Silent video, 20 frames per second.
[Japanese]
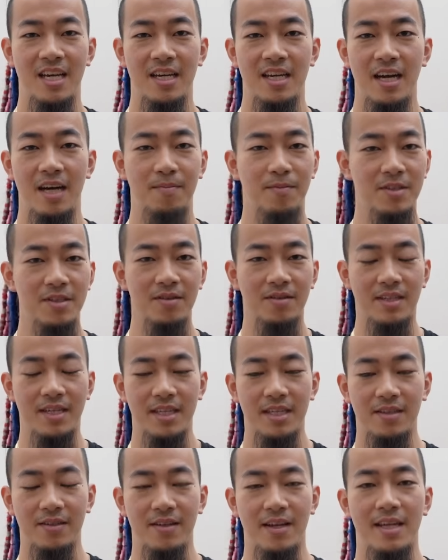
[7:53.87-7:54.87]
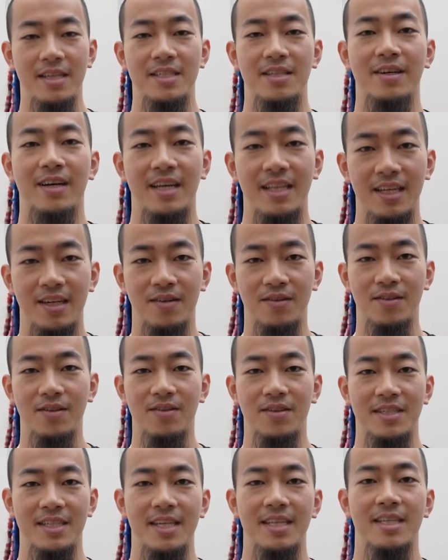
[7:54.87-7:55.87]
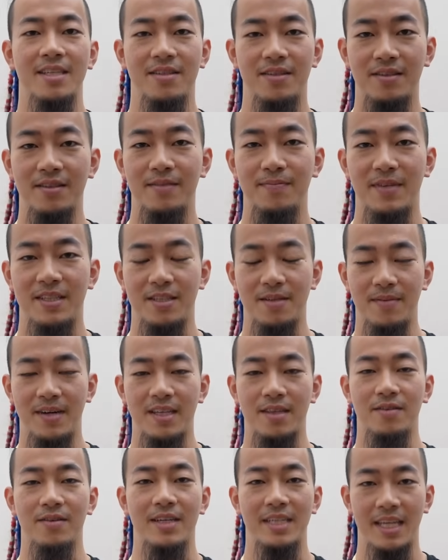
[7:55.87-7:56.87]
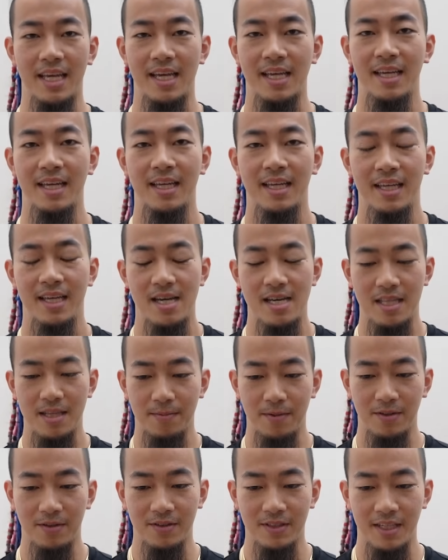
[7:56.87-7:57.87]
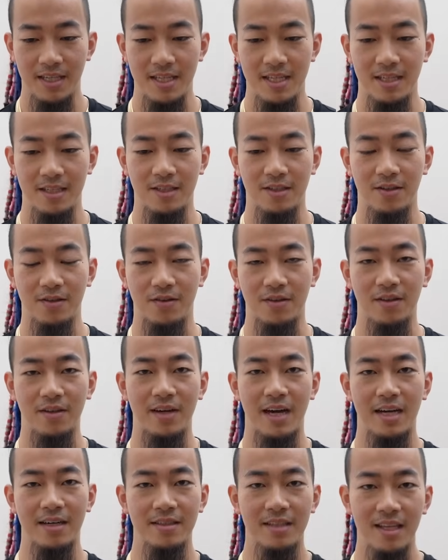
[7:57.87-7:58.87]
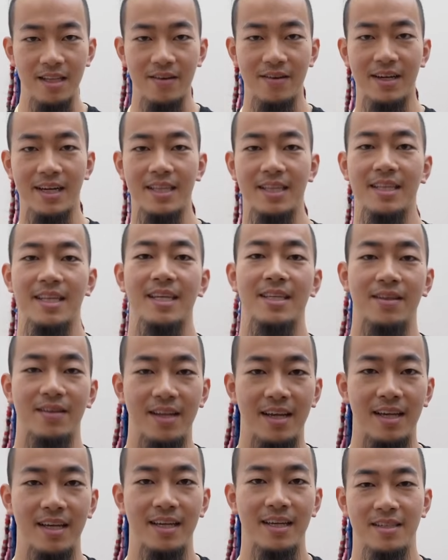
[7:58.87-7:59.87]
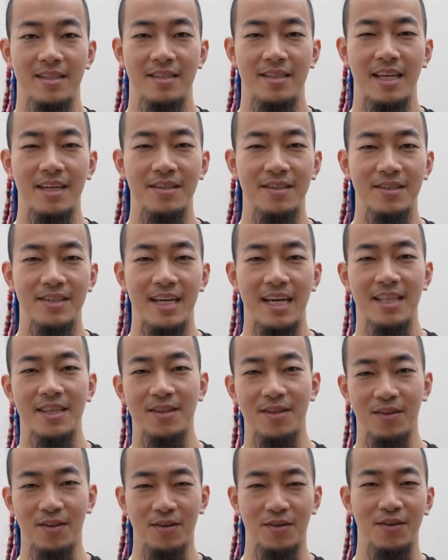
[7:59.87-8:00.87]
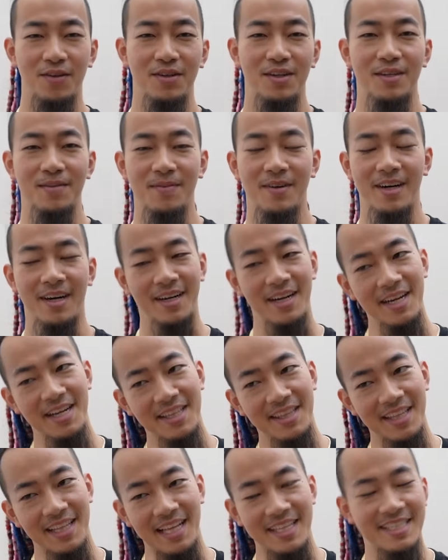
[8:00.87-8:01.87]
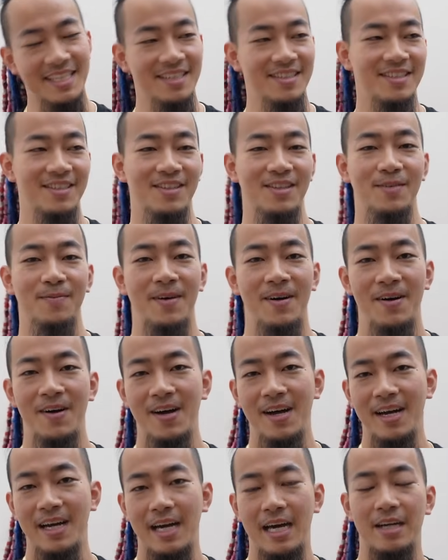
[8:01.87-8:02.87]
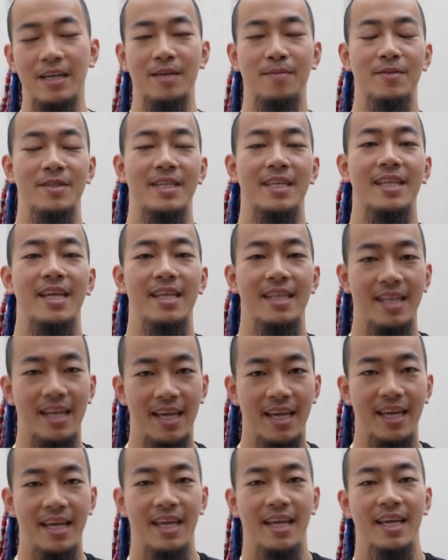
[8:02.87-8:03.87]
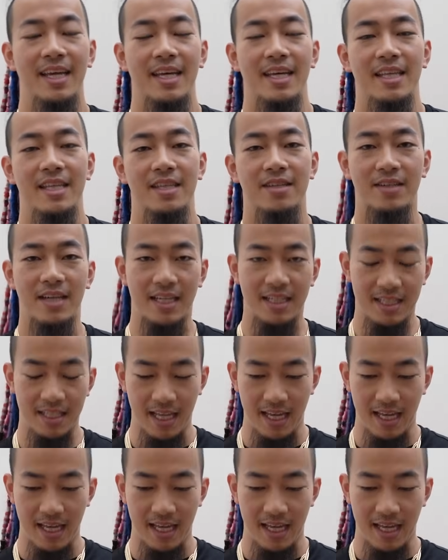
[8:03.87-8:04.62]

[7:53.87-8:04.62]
あもちろん筋肉の話とかねほとんどしないんですよマッチョバーとはいえでも筋肉のことがある程度分かってないとねスタッフ間との交流もあれれってなっちゃうこともあるかもしれないんでっていう感じ